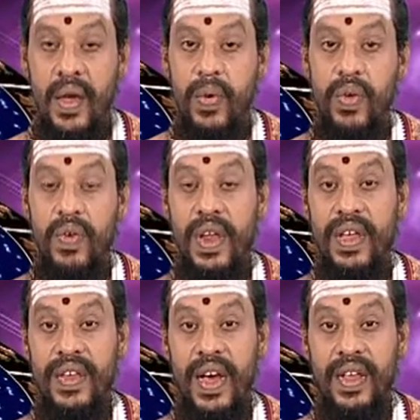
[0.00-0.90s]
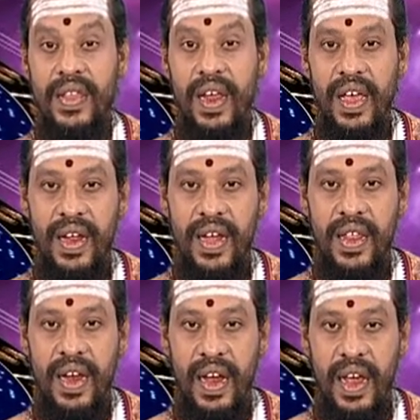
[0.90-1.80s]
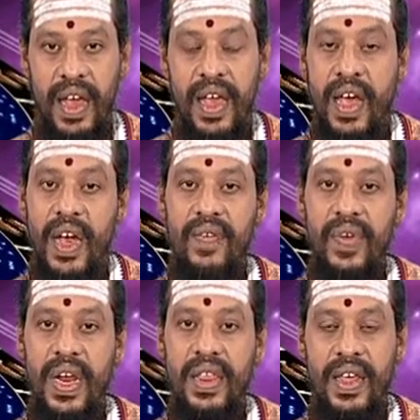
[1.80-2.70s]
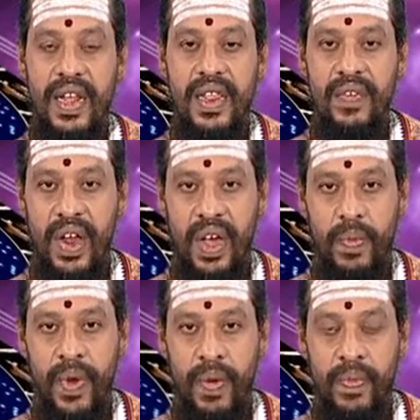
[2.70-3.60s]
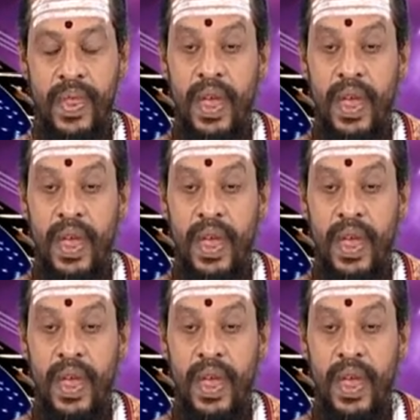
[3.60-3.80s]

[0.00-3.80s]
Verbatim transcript: குருவுடைய சாரத்திலையும் இருக்கிறதுனால கல்வியில் சிறந்து விளங்க முடியும்